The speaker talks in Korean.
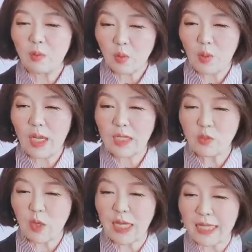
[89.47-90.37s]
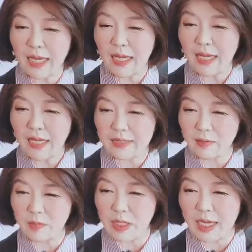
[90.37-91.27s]
콜라를 좋아한다는
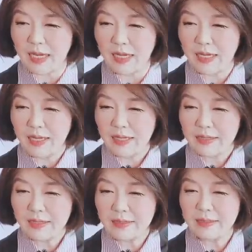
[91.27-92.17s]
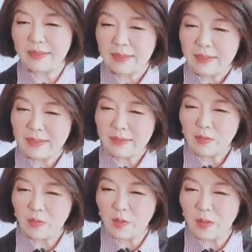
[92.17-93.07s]
겁니다. 그래서
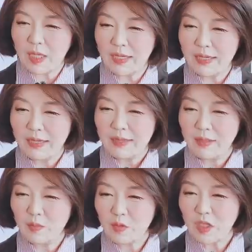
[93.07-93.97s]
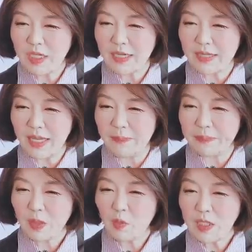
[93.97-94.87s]
이것도 정말 너무 웃기는 건데
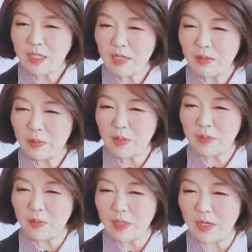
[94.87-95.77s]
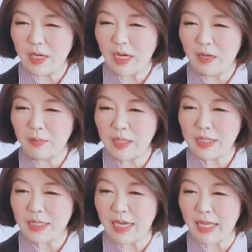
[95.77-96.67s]
워싱턴 포스트 보세요. 일론
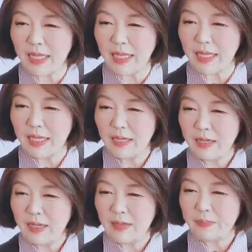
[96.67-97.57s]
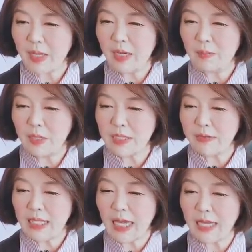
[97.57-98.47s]
머스크 앤 일론
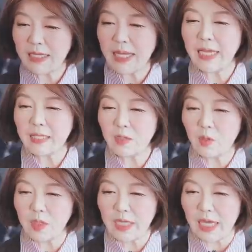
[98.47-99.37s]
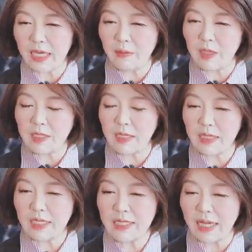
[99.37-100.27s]
머스크와 다이, 다이어트 코크 얘기를 하면서
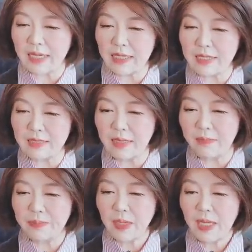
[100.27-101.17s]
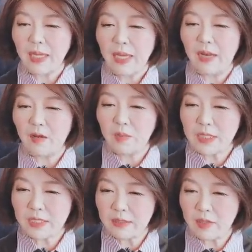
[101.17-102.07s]
기사에 이렇게 썼어요. 일론
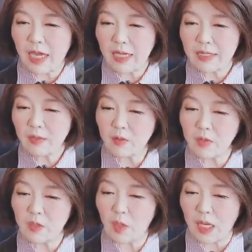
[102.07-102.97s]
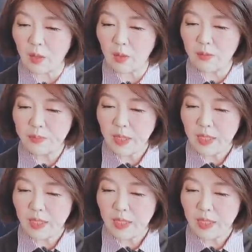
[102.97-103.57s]
머스크도 다이어트 코크를 좋아하고